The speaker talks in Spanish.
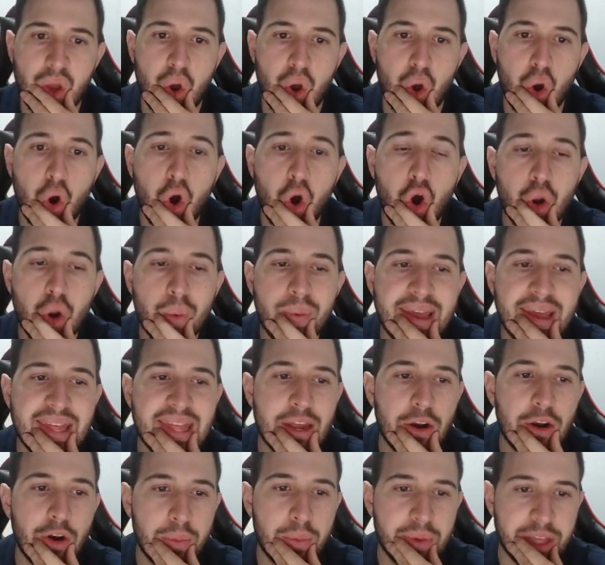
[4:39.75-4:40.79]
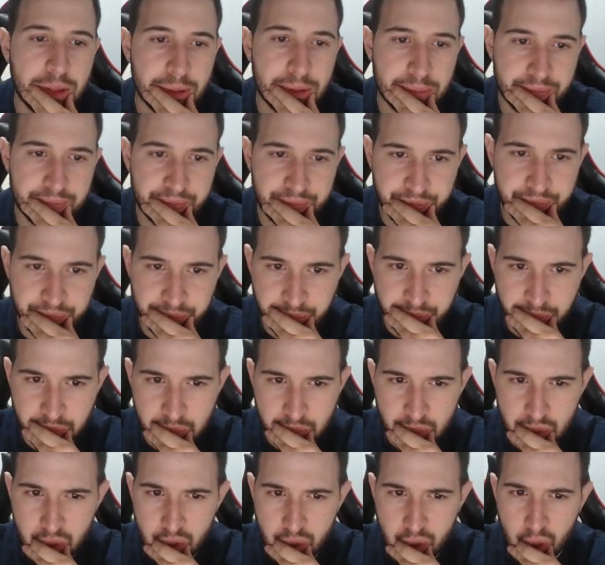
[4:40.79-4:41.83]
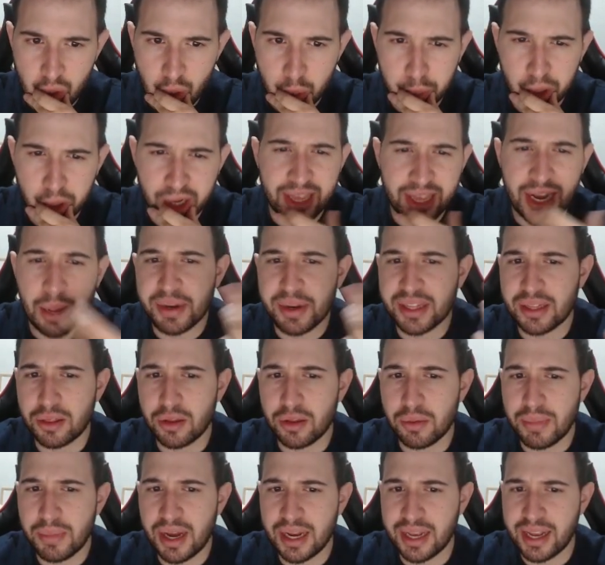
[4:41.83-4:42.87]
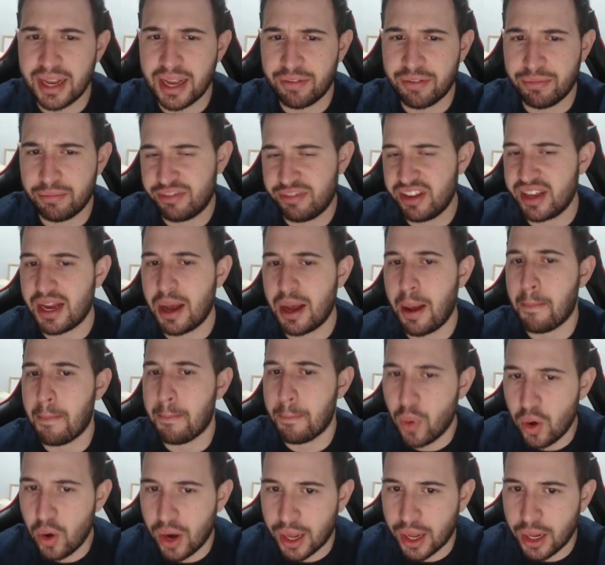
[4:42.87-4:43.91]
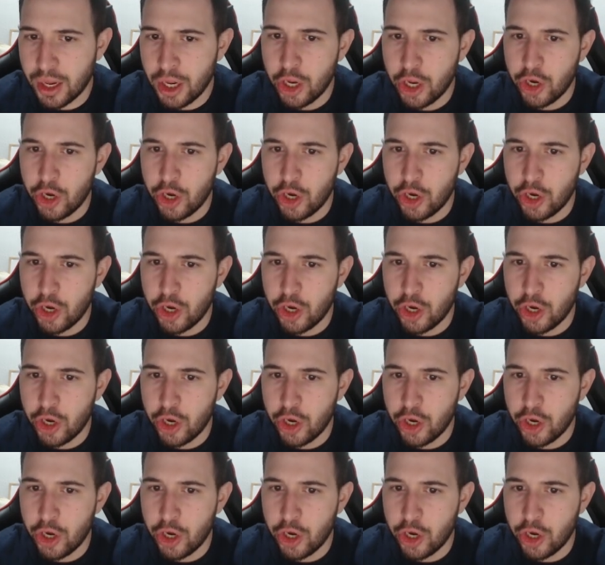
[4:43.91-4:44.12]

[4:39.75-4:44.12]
Orbe del olvido. Porque la penetración mágica fija mola,